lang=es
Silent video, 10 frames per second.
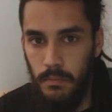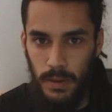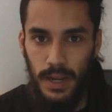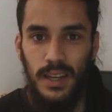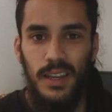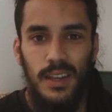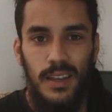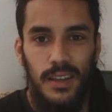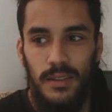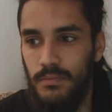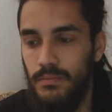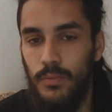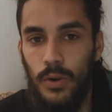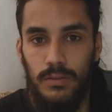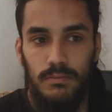para que,
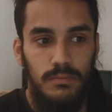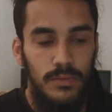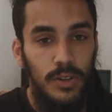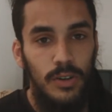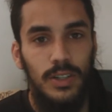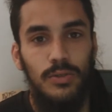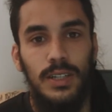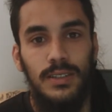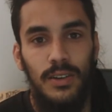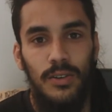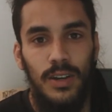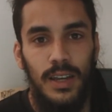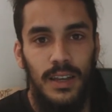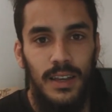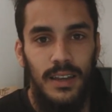bueno, yo creo que es un estilo
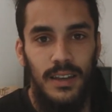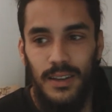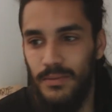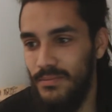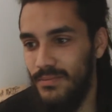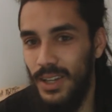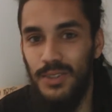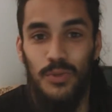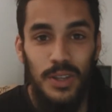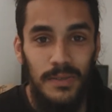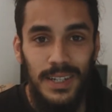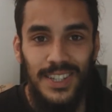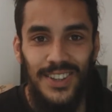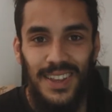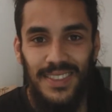que es muy
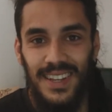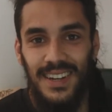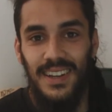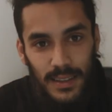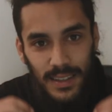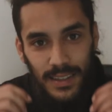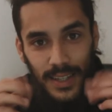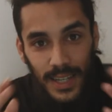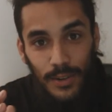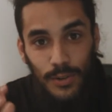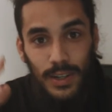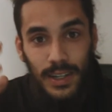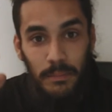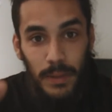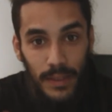divertido de hacer. Quiero
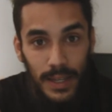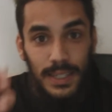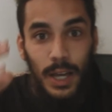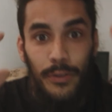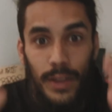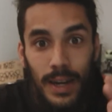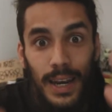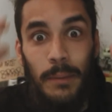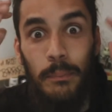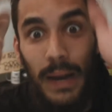que empecéis a hacer light